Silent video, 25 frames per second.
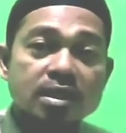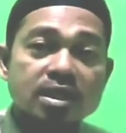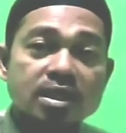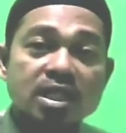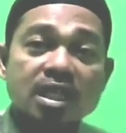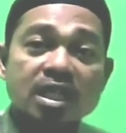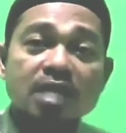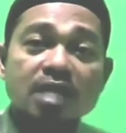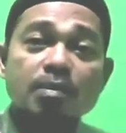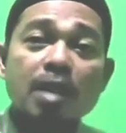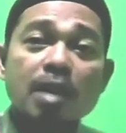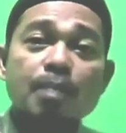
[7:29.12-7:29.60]

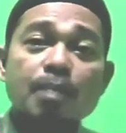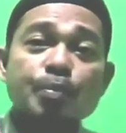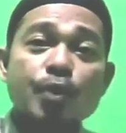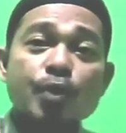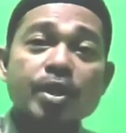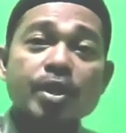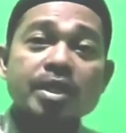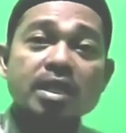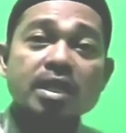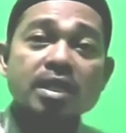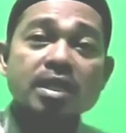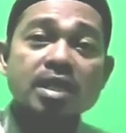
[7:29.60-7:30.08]

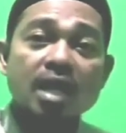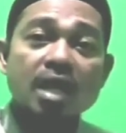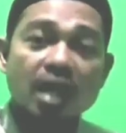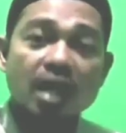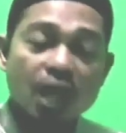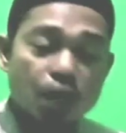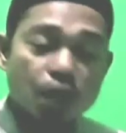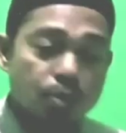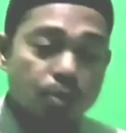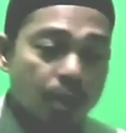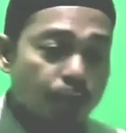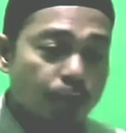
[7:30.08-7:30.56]
sekemampuannya dia
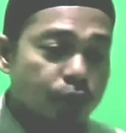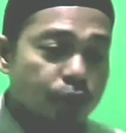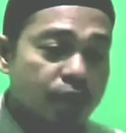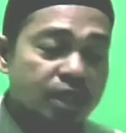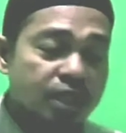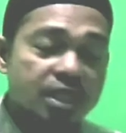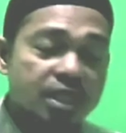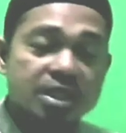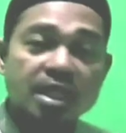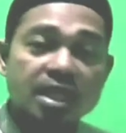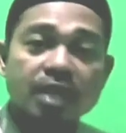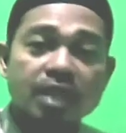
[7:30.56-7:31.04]
kalau mampunya
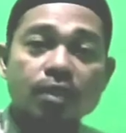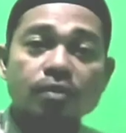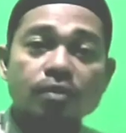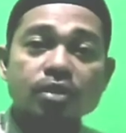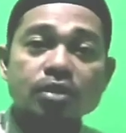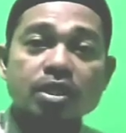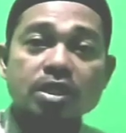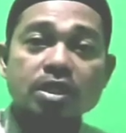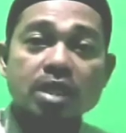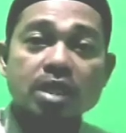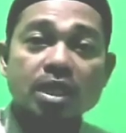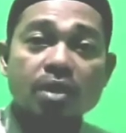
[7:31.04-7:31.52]
sesendok
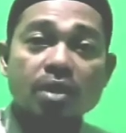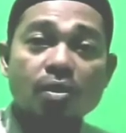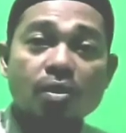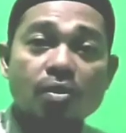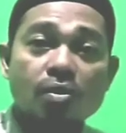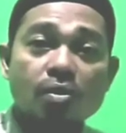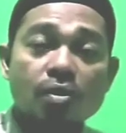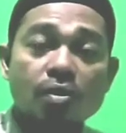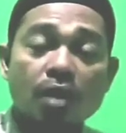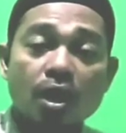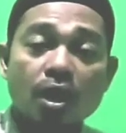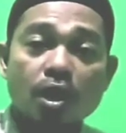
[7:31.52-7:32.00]

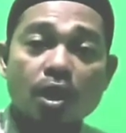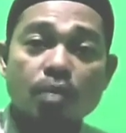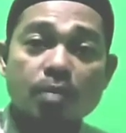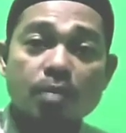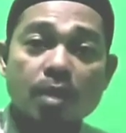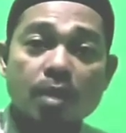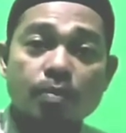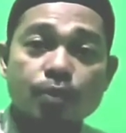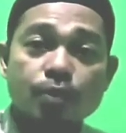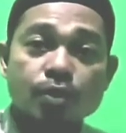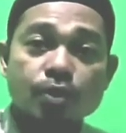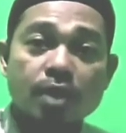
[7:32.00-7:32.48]
sesendok kalau
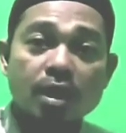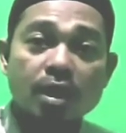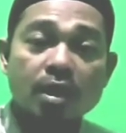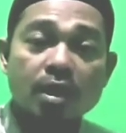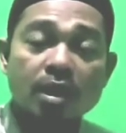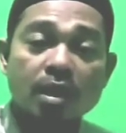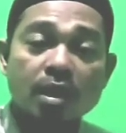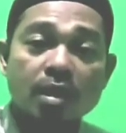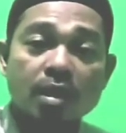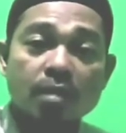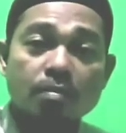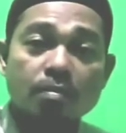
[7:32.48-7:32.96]
mampunya
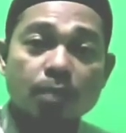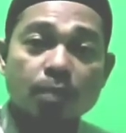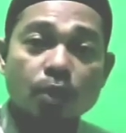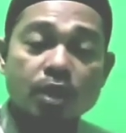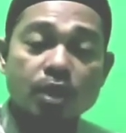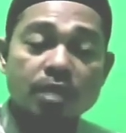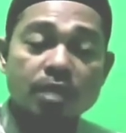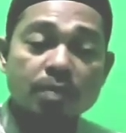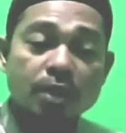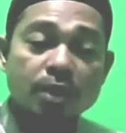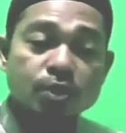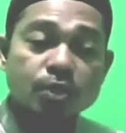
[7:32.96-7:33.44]
mau
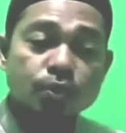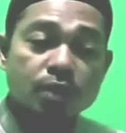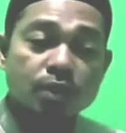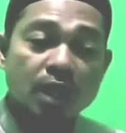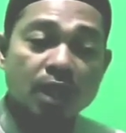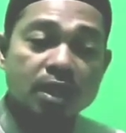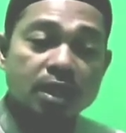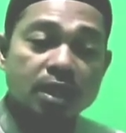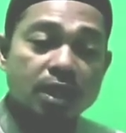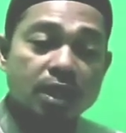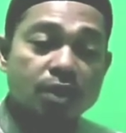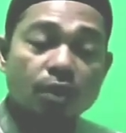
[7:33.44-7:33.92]

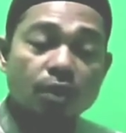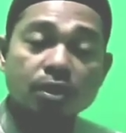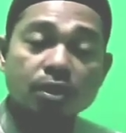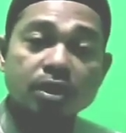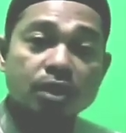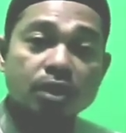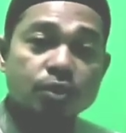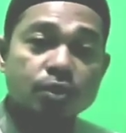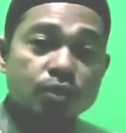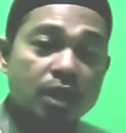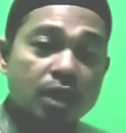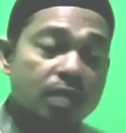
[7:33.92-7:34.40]
dimasukkan ke
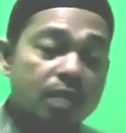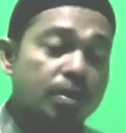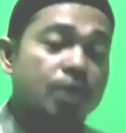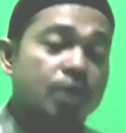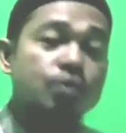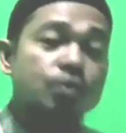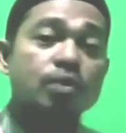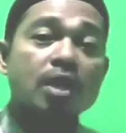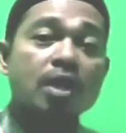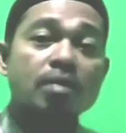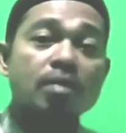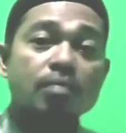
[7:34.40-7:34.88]
dotnya juga
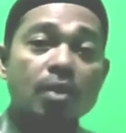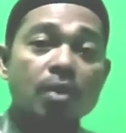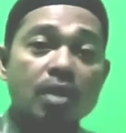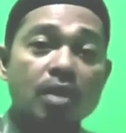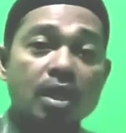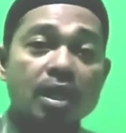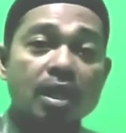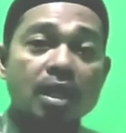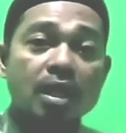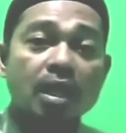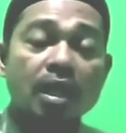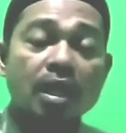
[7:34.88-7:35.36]
dimasukkan
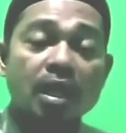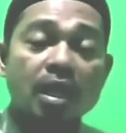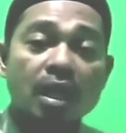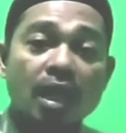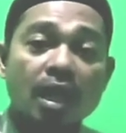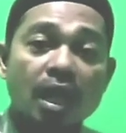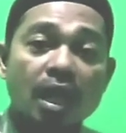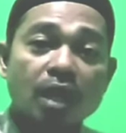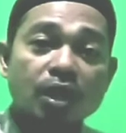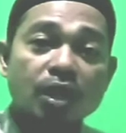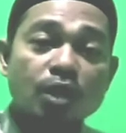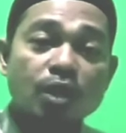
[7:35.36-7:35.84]
boleh
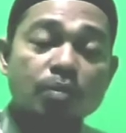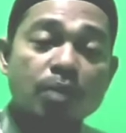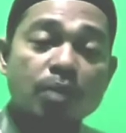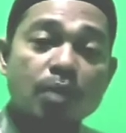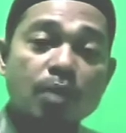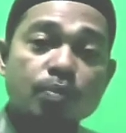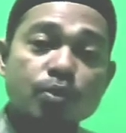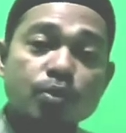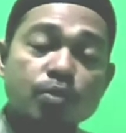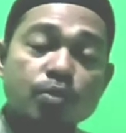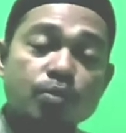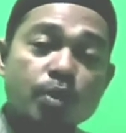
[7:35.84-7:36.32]
atau
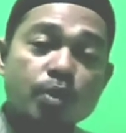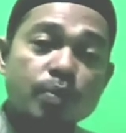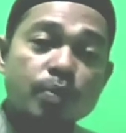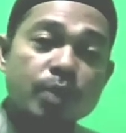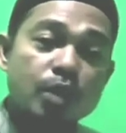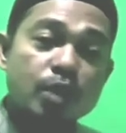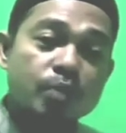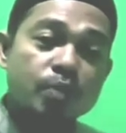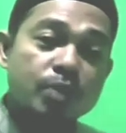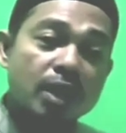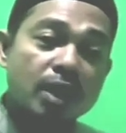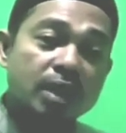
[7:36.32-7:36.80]
mampu
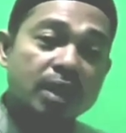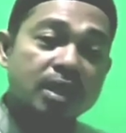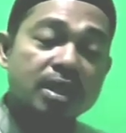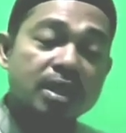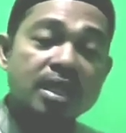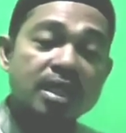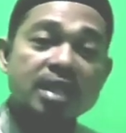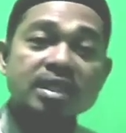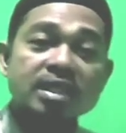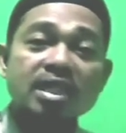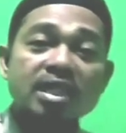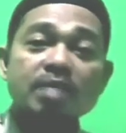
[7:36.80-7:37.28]
minumnya ke
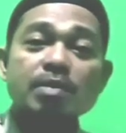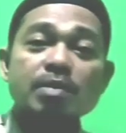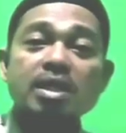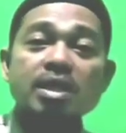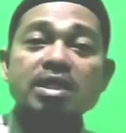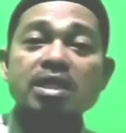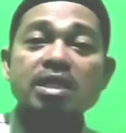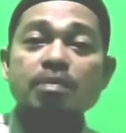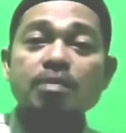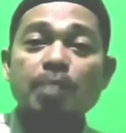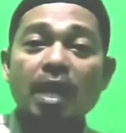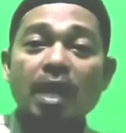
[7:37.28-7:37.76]
gelas yang
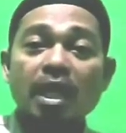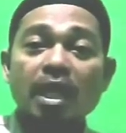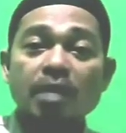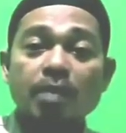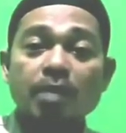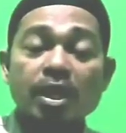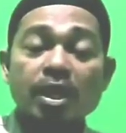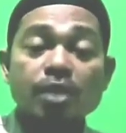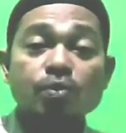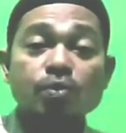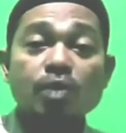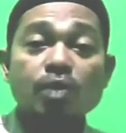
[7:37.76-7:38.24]
biasa dipakai
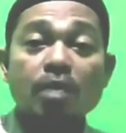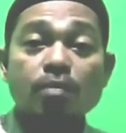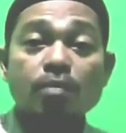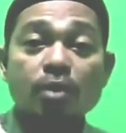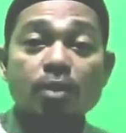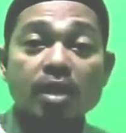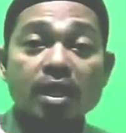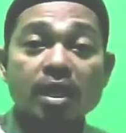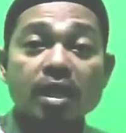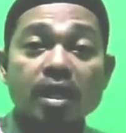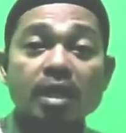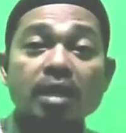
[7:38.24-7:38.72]
bayi juga
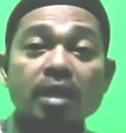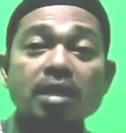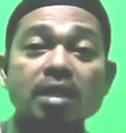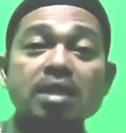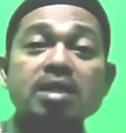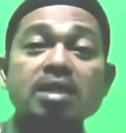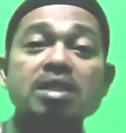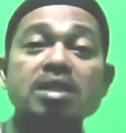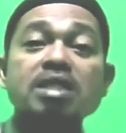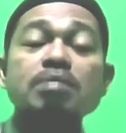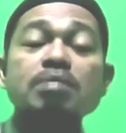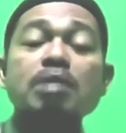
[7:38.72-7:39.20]
boleh
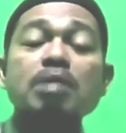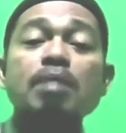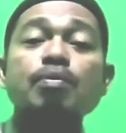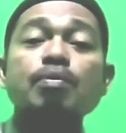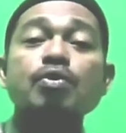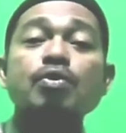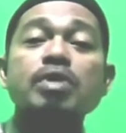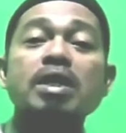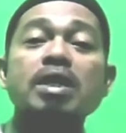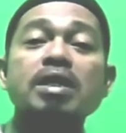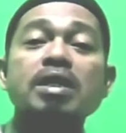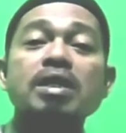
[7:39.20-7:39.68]

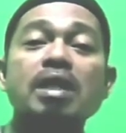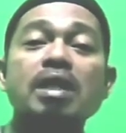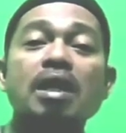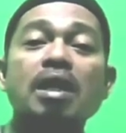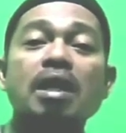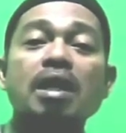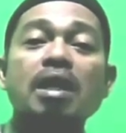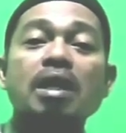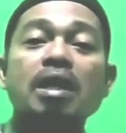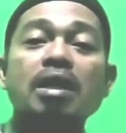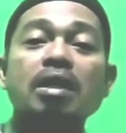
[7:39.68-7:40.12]
semampunya dia